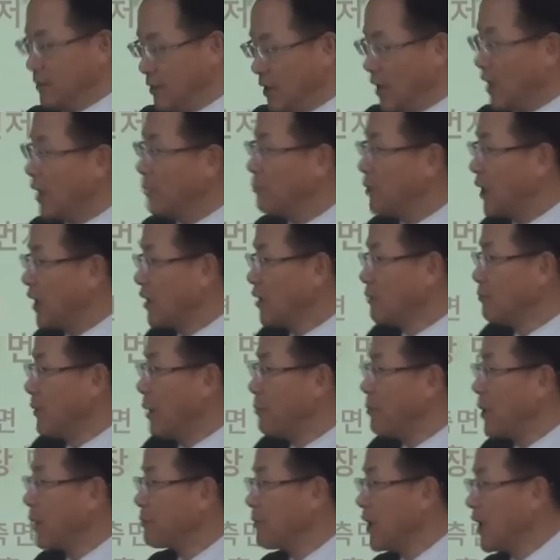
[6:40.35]
제가 파는
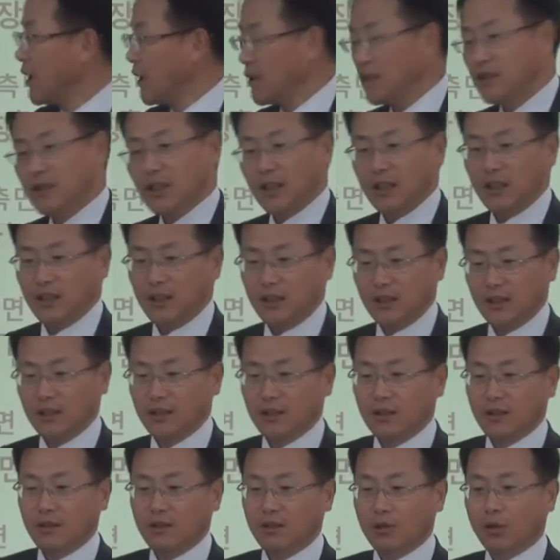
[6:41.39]
몇백만 행짜리
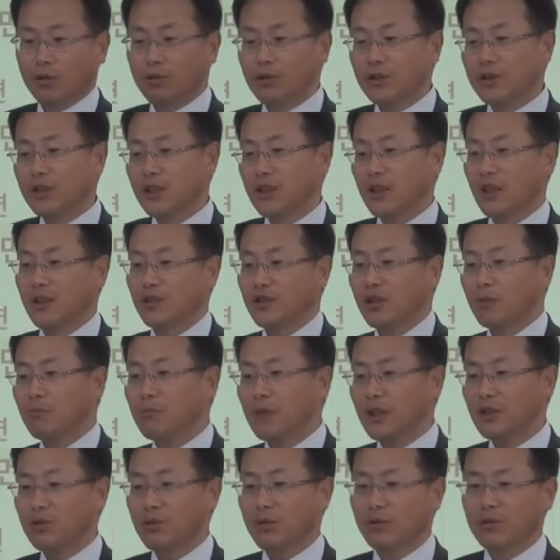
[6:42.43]
8시간에
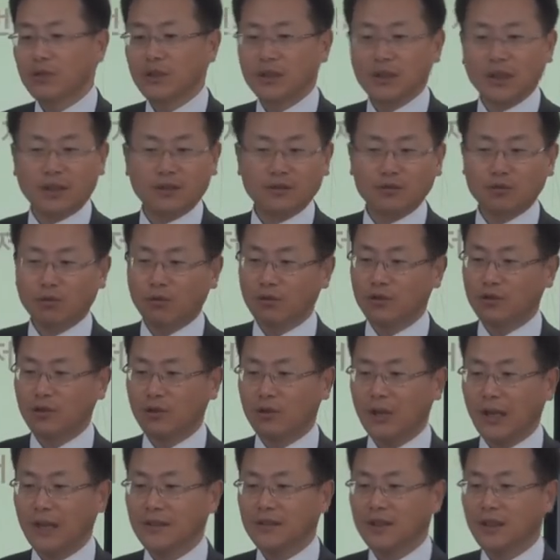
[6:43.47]
천만 통이 되는
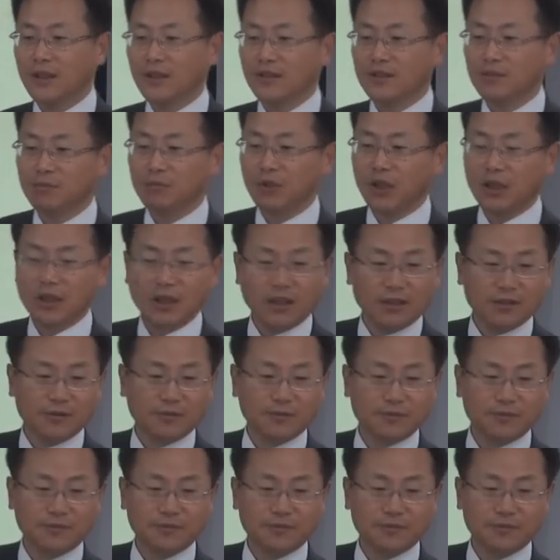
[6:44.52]
솔루션을 안 샀겠습니까?